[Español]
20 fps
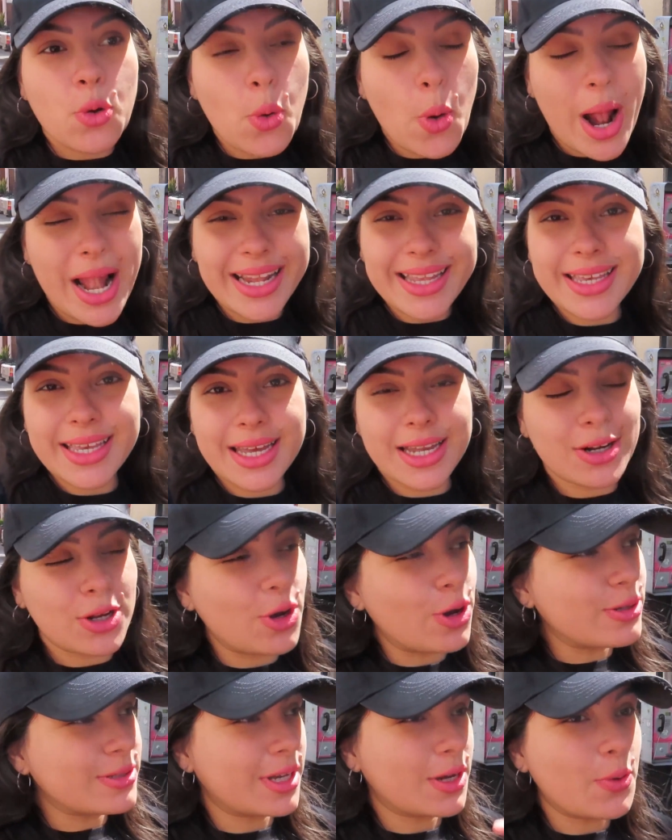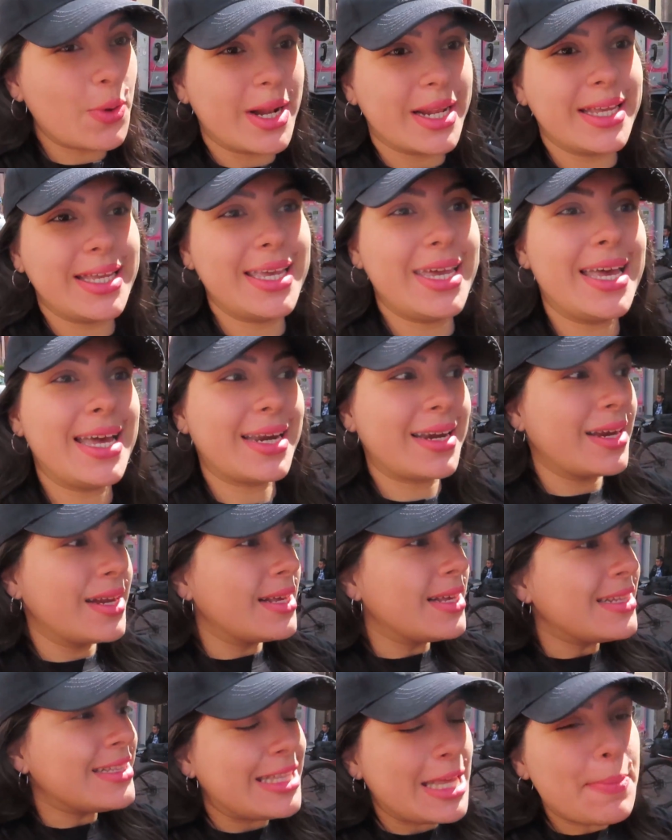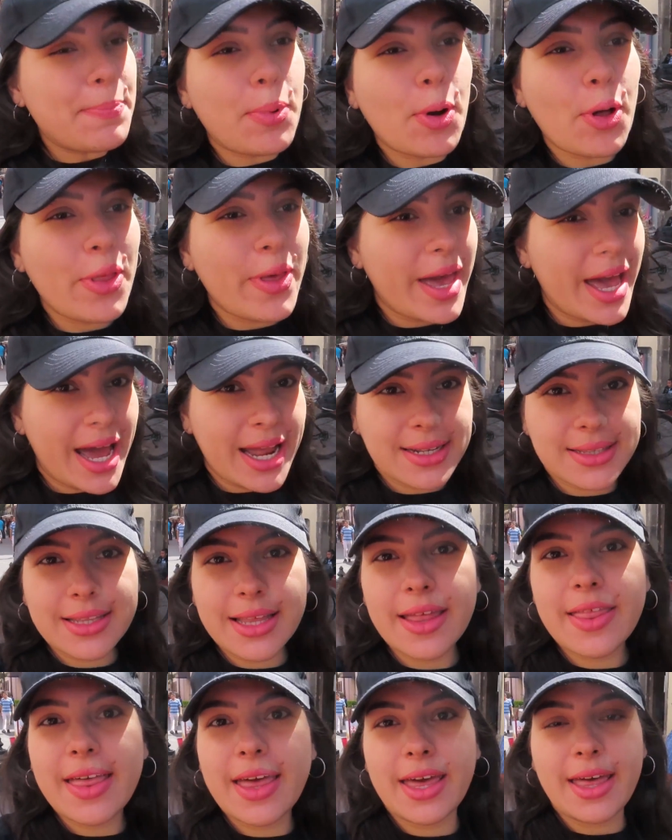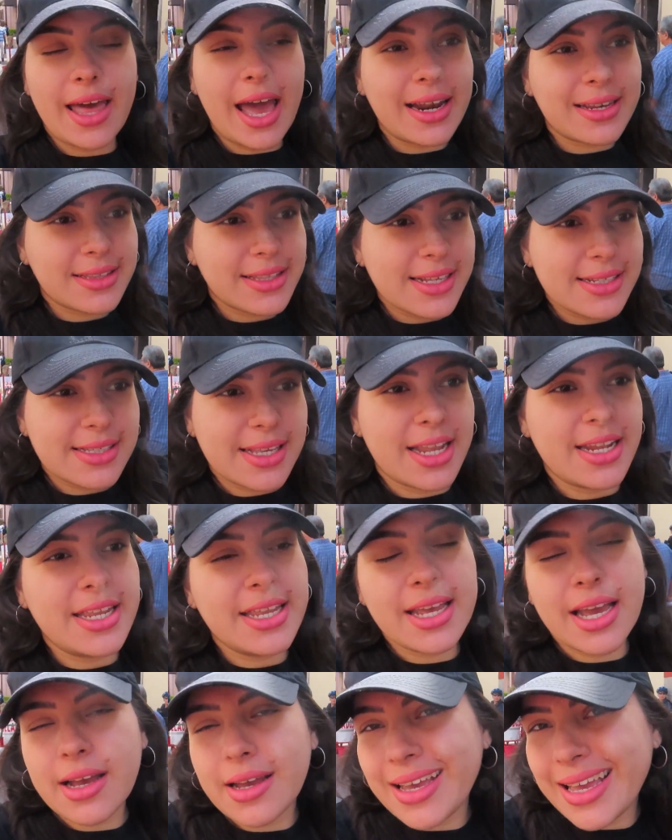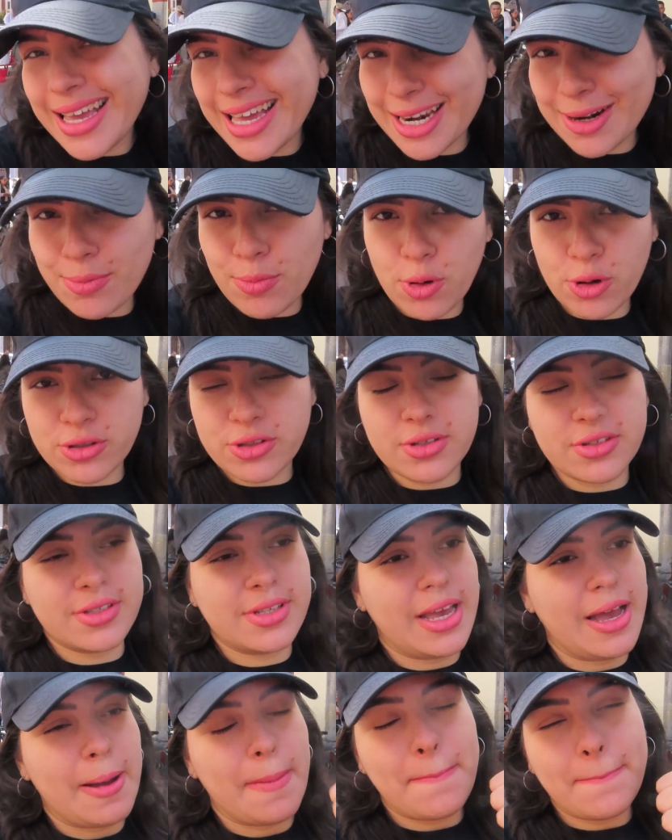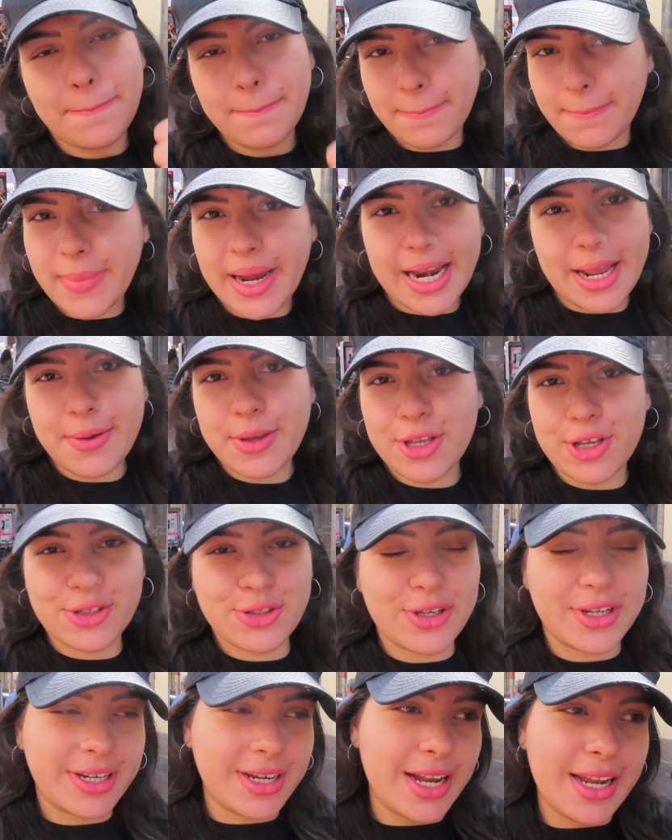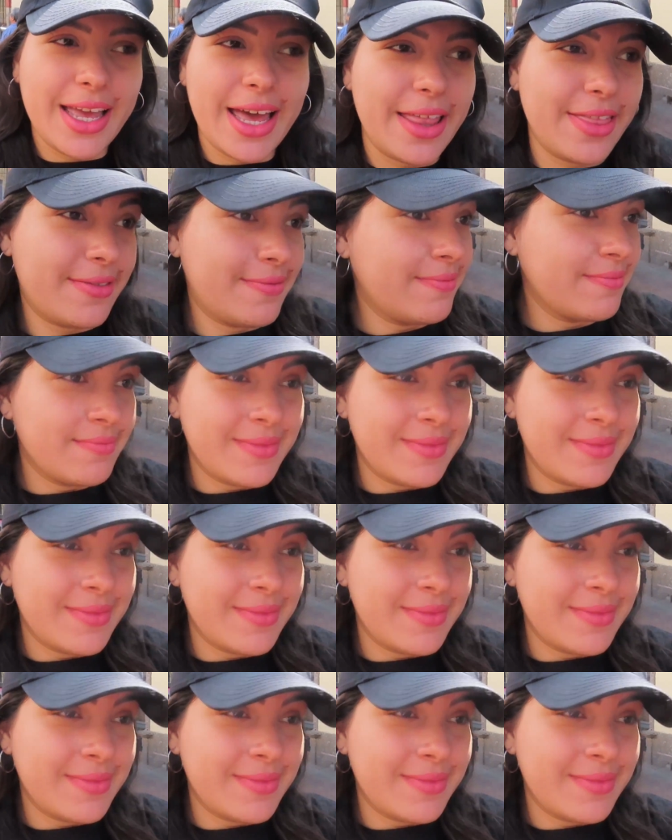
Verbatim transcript: cualquier cosa, cualquier tipo de arte, de artesanía hermoso, o sea, maravilloso en realidad